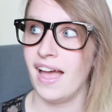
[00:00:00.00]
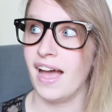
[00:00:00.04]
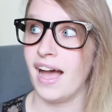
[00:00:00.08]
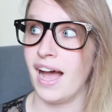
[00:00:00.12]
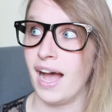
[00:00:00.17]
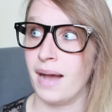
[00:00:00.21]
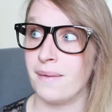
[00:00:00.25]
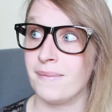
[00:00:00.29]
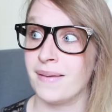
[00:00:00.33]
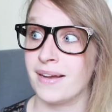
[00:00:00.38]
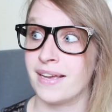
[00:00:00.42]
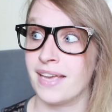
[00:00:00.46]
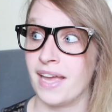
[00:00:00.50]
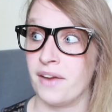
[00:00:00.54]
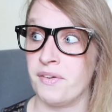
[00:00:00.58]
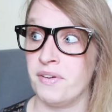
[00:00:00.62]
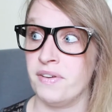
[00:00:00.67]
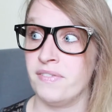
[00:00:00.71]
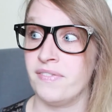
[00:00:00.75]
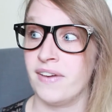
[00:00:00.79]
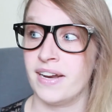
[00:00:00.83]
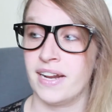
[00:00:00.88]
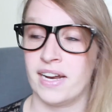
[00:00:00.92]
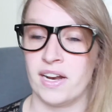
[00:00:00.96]
aber
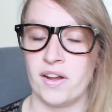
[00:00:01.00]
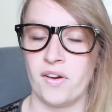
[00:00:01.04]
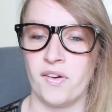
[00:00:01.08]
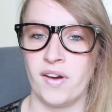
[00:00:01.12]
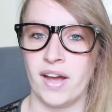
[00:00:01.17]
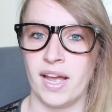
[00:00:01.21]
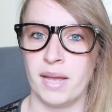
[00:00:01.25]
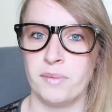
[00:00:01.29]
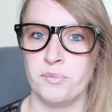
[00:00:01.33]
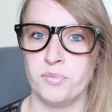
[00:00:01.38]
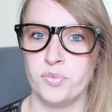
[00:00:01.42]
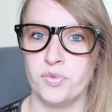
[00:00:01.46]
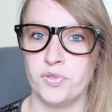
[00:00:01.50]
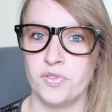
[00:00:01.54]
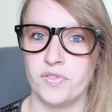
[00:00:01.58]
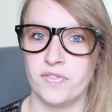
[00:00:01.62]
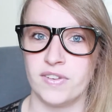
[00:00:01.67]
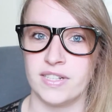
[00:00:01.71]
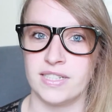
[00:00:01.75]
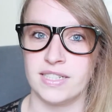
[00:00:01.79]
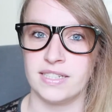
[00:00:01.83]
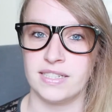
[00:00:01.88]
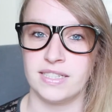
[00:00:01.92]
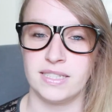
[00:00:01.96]
Carrie war dann auch ein Buch,
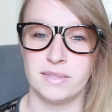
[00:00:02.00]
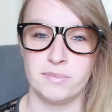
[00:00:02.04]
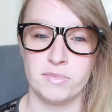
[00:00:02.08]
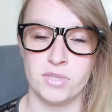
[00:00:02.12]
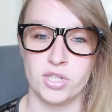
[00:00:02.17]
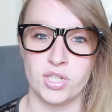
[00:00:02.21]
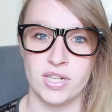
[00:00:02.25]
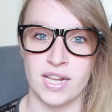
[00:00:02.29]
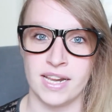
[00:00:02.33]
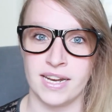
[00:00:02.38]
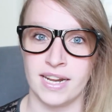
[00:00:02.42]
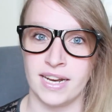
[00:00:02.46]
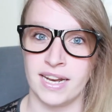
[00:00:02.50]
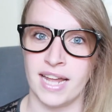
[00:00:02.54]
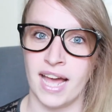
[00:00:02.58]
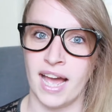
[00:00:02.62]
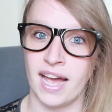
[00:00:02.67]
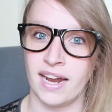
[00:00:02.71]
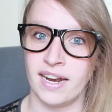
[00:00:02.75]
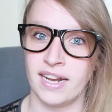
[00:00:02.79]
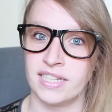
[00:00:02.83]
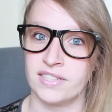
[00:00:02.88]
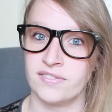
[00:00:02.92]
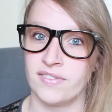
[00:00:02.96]
was ich ziemlich schnell danach
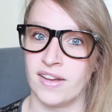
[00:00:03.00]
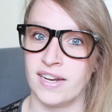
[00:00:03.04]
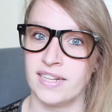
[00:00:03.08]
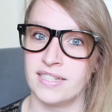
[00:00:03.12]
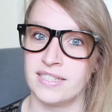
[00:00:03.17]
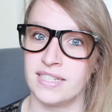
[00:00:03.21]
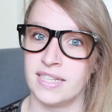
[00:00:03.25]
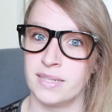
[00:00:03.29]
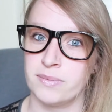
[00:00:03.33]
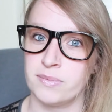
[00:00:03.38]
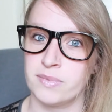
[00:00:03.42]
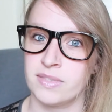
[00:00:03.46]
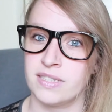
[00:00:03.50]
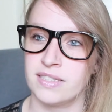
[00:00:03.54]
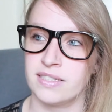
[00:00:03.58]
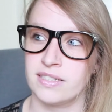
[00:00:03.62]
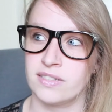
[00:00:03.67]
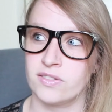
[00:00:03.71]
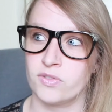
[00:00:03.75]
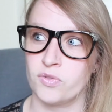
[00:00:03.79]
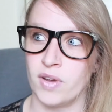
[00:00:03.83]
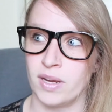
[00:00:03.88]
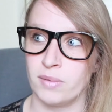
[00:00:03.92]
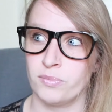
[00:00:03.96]
las, weil es eben
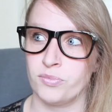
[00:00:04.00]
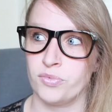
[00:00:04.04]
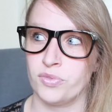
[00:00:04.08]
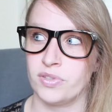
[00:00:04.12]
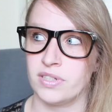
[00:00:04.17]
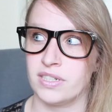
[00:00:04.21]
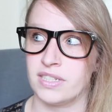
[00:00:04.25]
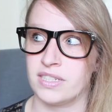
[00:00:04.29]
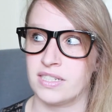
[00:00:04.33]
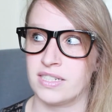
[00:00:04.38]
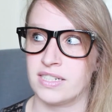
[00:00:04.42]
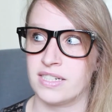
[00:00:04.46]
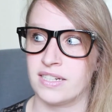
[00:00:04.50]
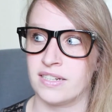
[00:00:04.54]
so ein Buch ist,